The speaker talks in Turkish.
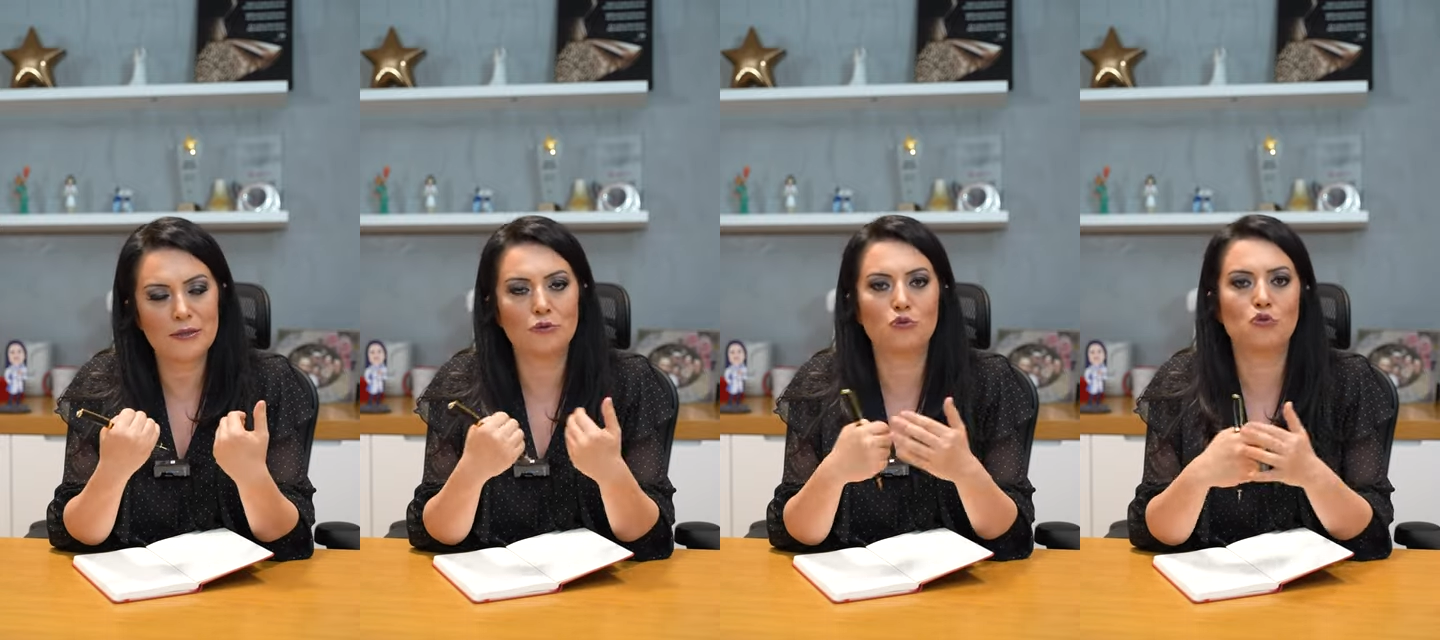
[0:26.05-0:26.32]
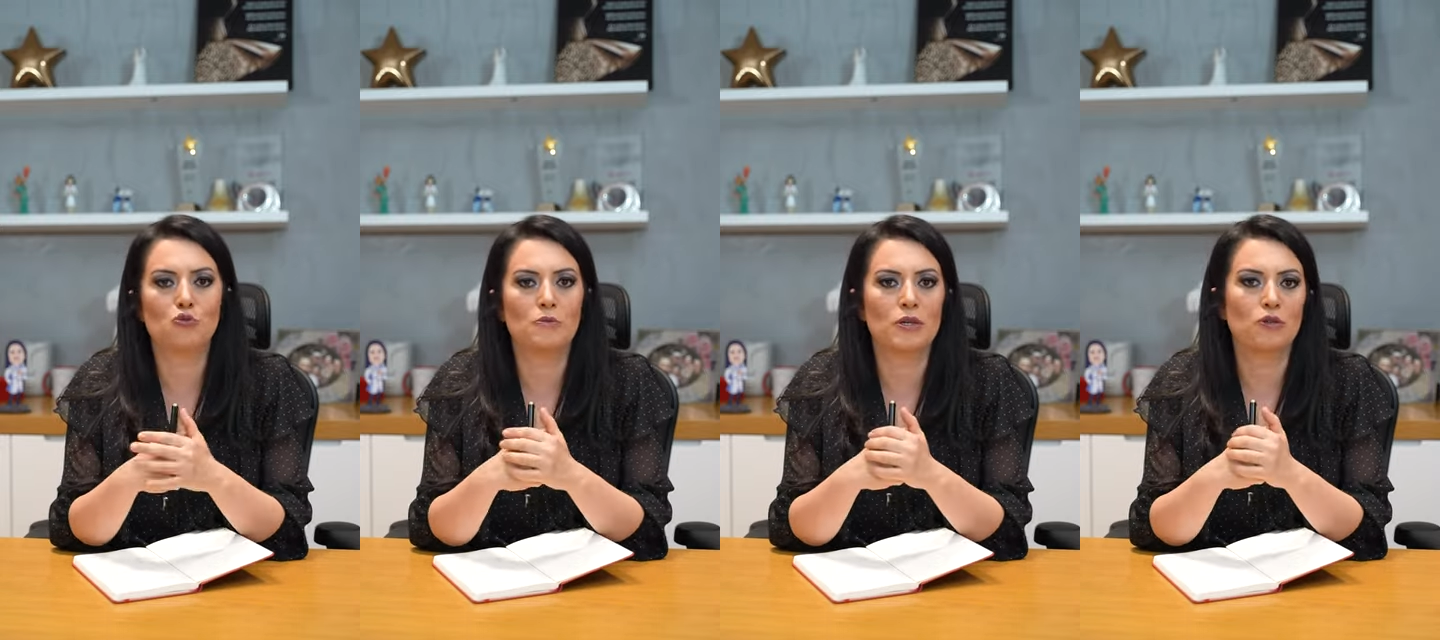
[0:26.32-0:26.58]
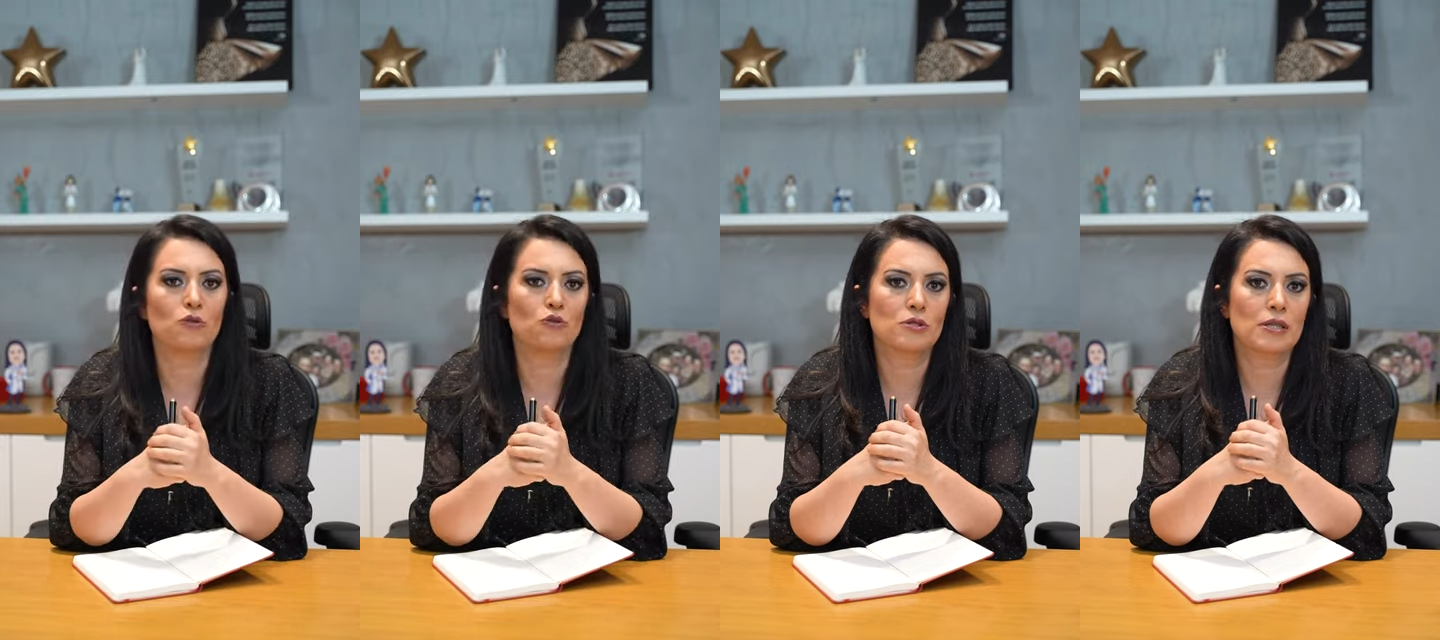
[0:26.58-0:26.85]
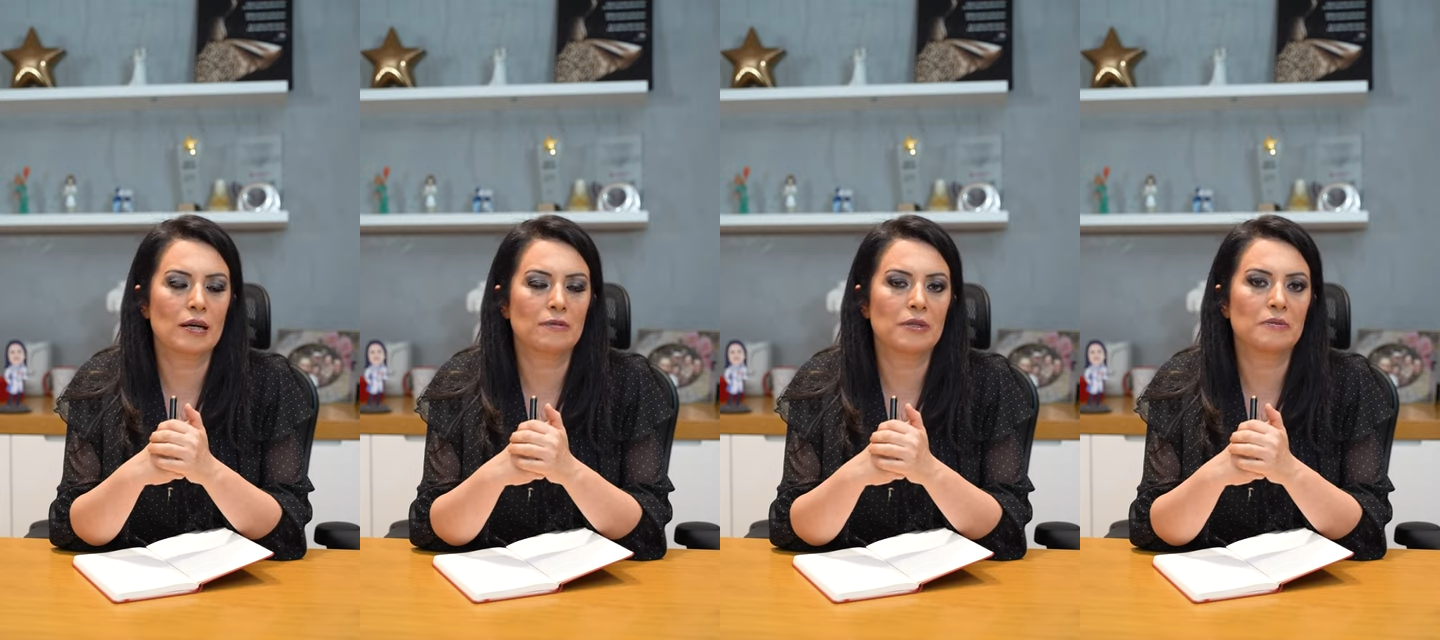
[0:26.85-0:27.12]
düşme
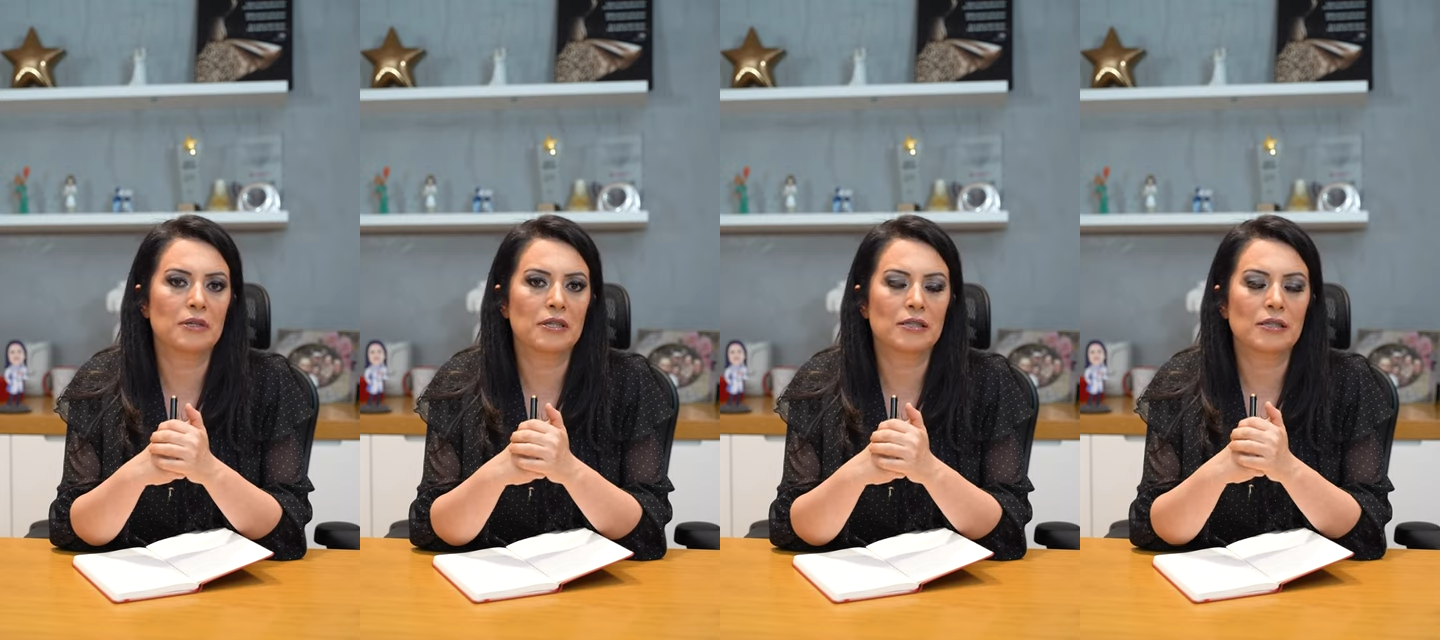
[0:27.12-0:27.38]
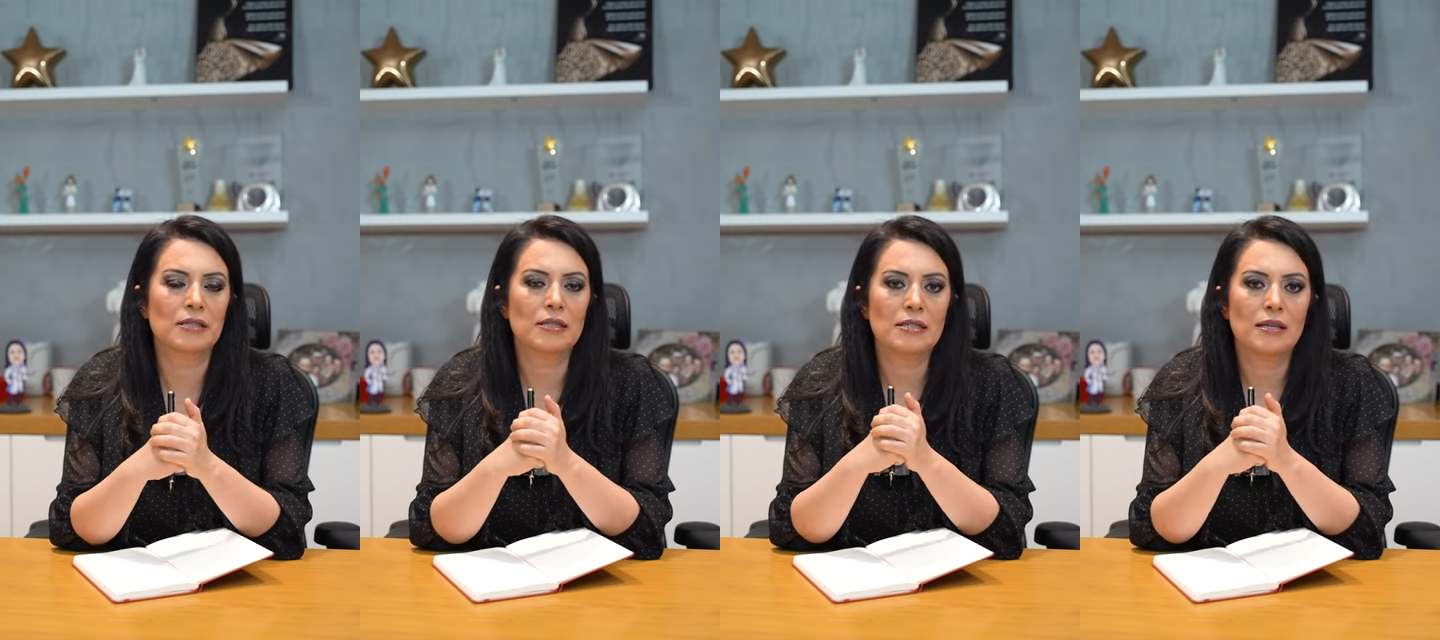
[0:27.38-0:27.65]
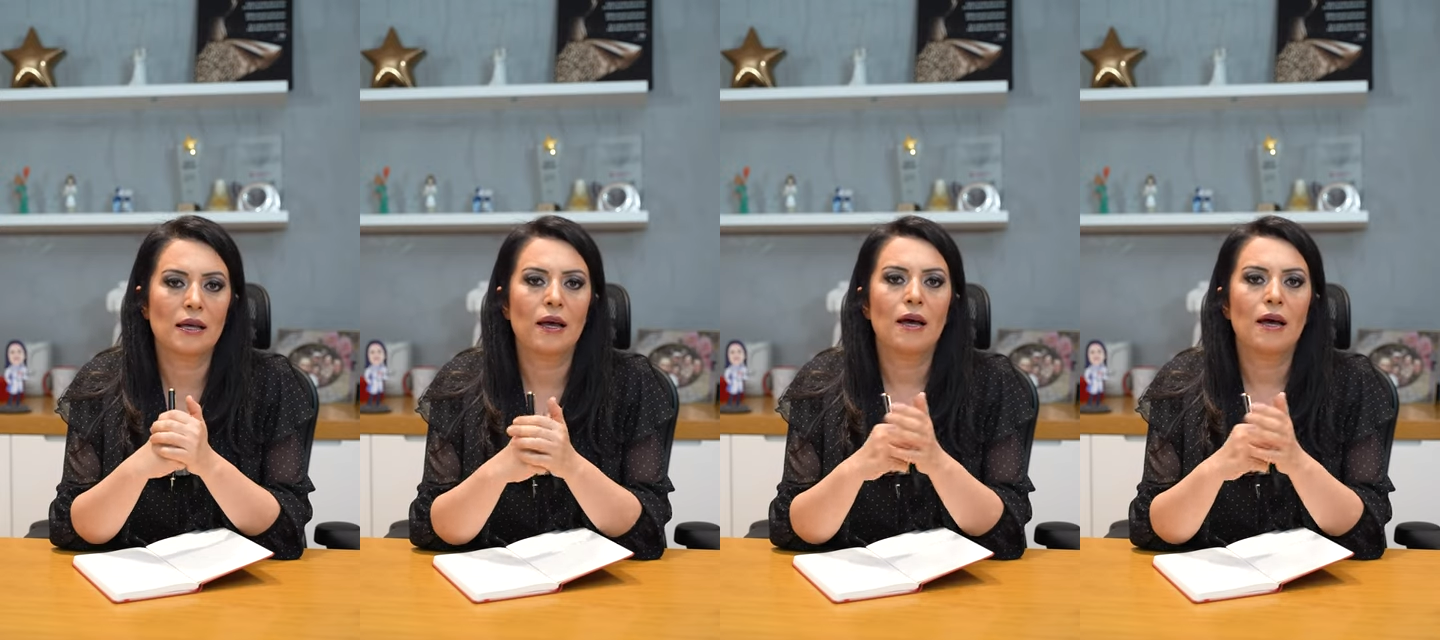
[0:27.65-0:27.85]
gözlemlemekteyiz.